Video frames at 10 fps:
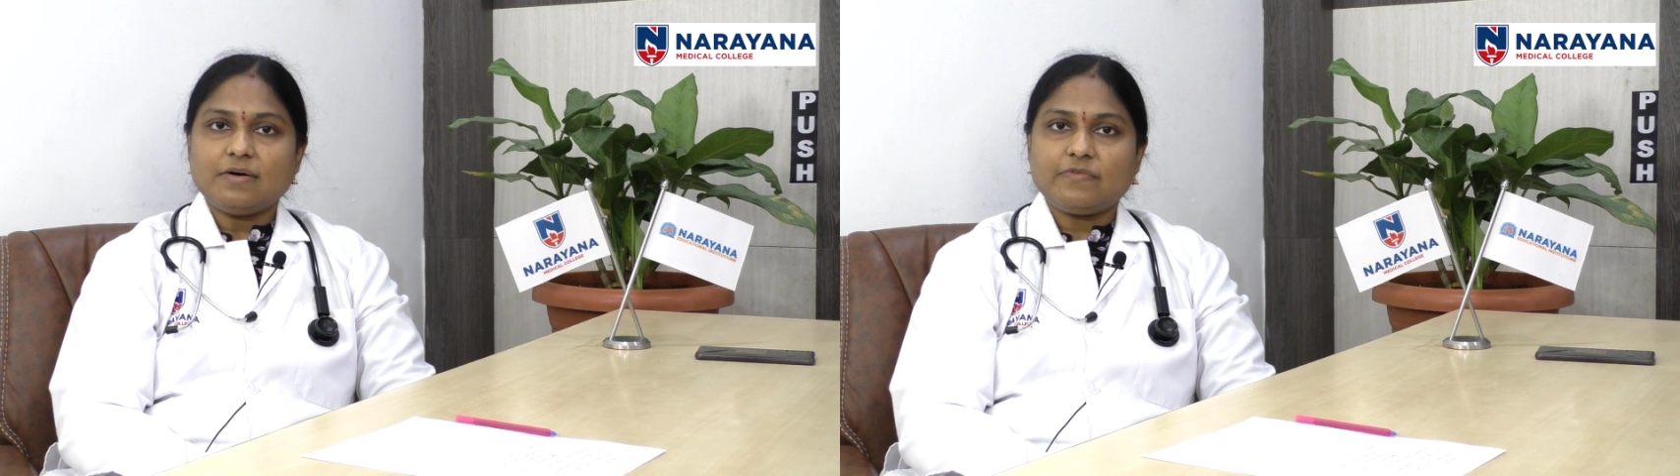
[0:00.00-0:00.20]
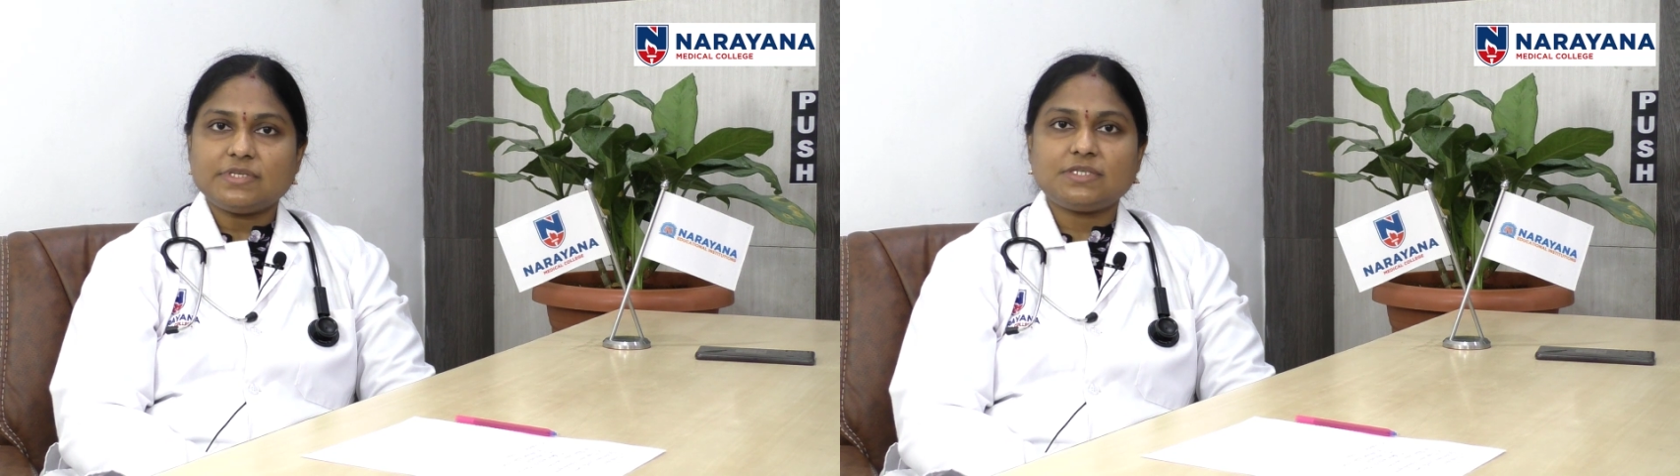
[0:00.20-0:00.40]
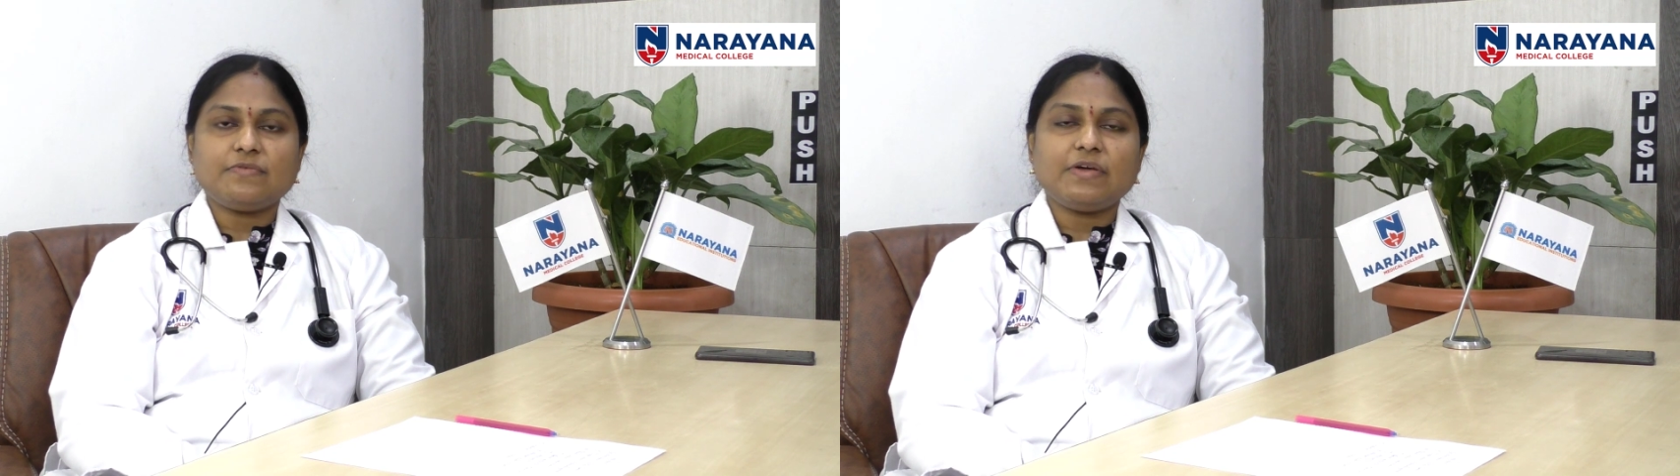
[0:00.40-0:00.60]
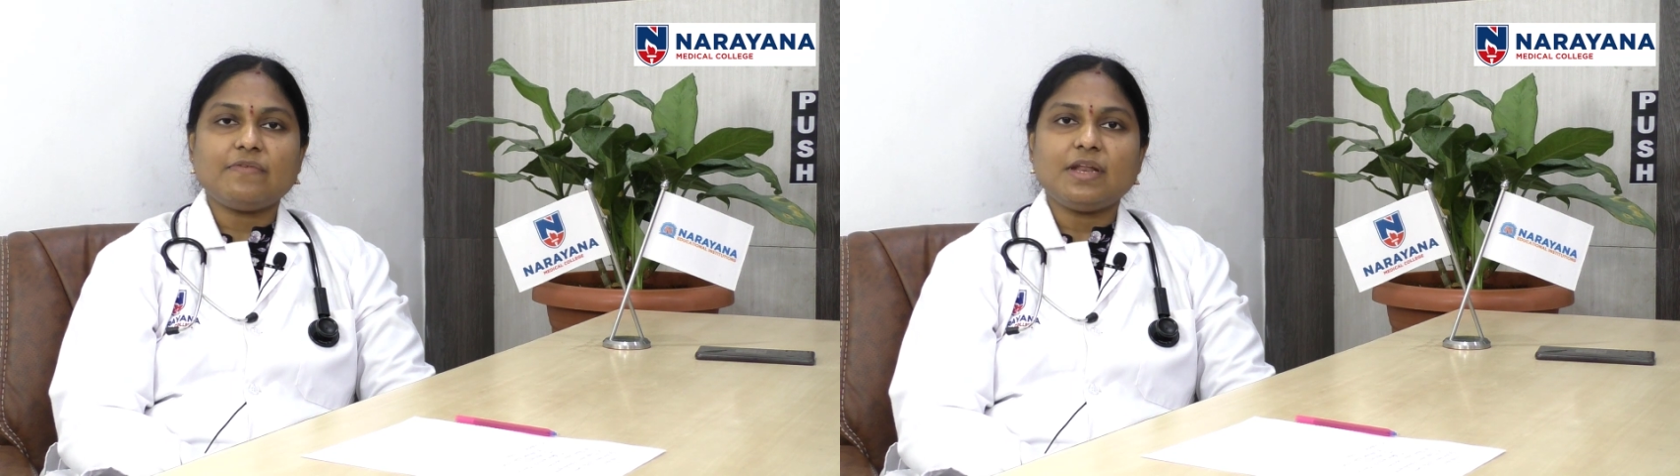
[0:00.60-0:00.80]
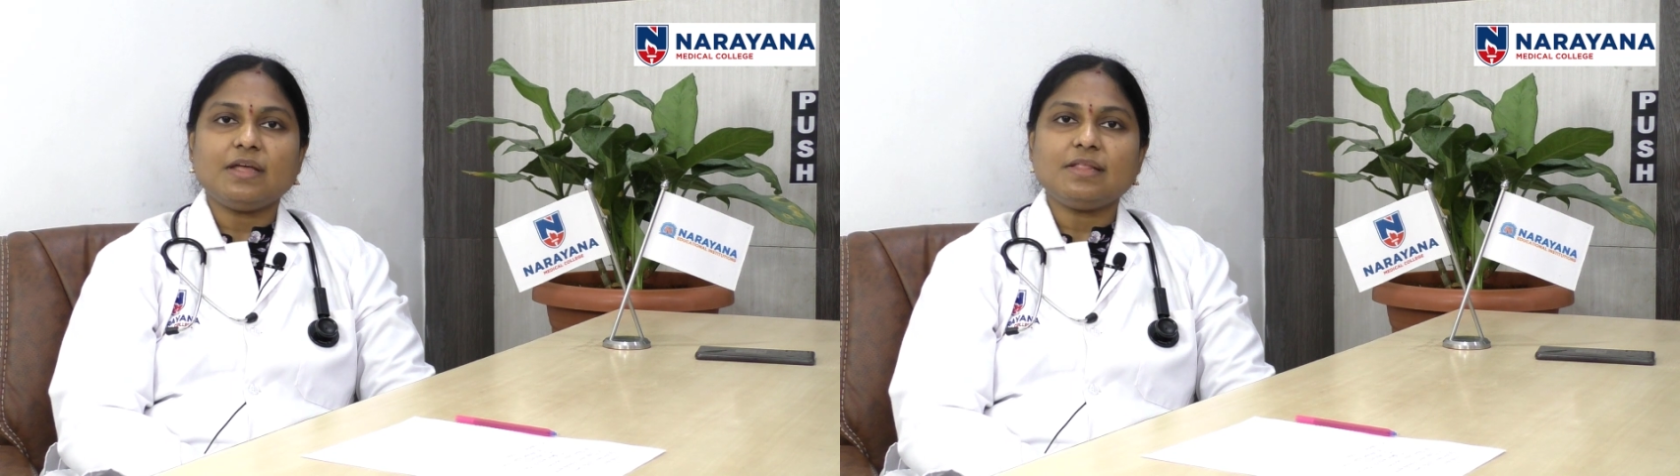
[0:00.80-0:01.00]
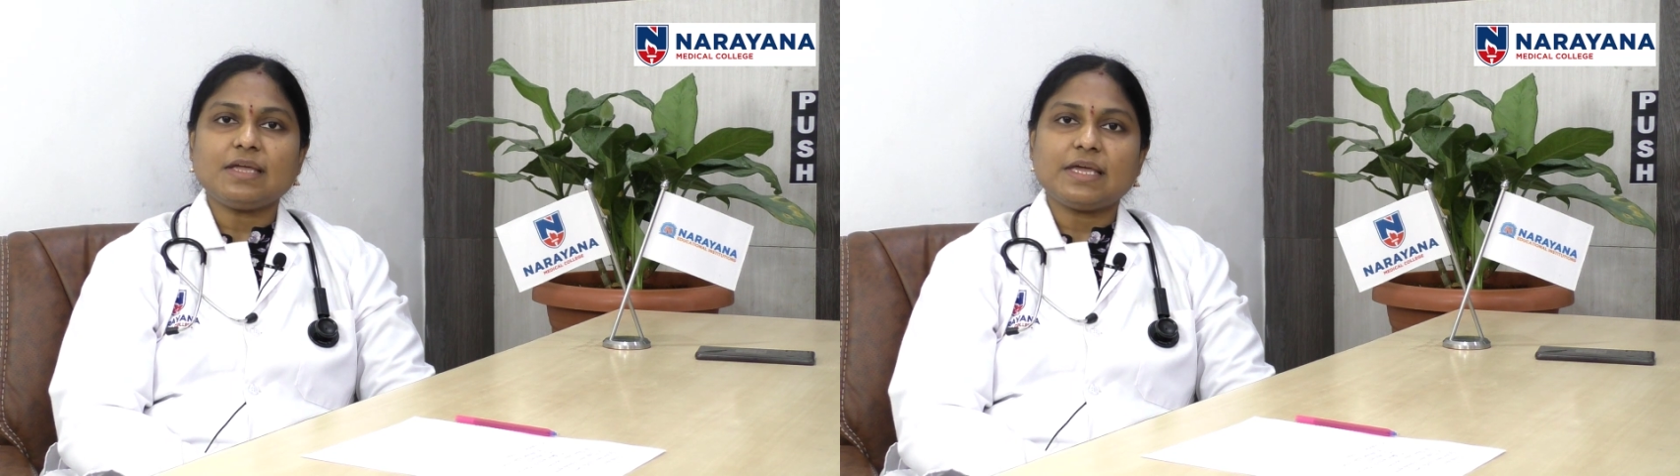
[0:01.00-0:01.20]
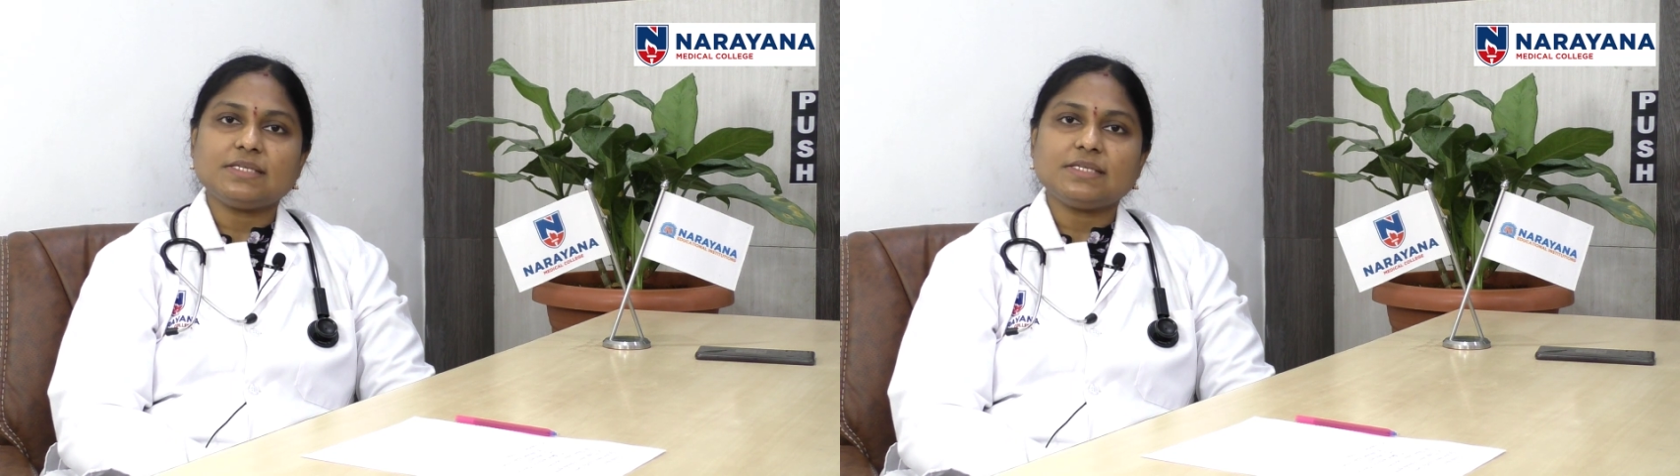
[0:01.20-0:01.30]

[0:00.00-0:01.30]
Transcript: ఆ ఫస్ట్ వేవ్ అనేది